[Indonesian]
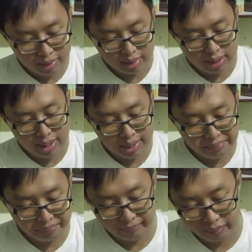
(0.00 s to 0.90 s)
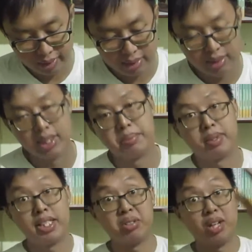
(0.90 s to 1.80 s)
Ya, ya
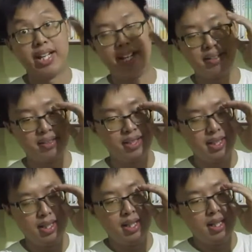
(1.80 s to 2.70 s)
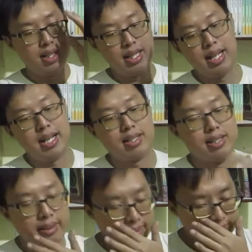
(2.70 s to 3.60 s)
seperti itulah ya nah
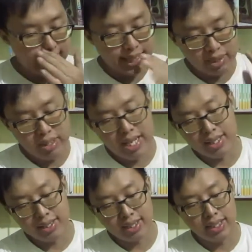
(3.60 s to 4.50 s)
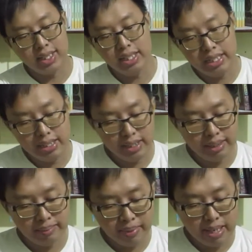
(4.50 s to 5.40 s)
dan nah itu dari segi
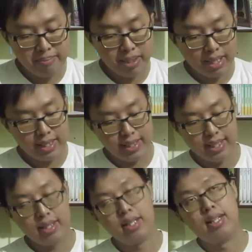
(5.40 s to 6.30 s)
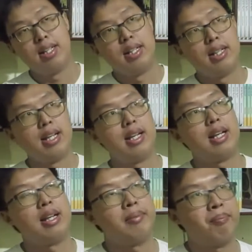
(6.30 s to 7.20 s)
penampilan ya
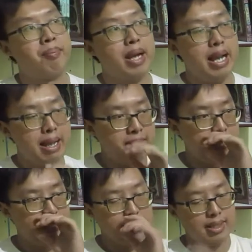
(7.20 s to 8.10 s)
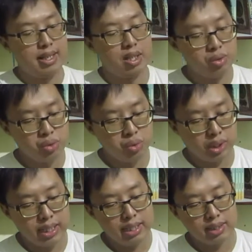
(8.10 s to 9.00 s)
nah pengalaman aku
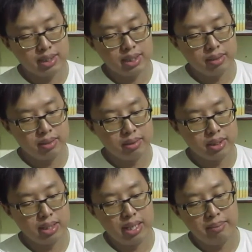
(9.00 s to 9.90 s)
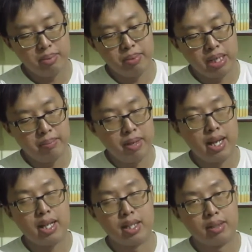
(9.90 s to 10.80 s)
juga ya setelah beberapa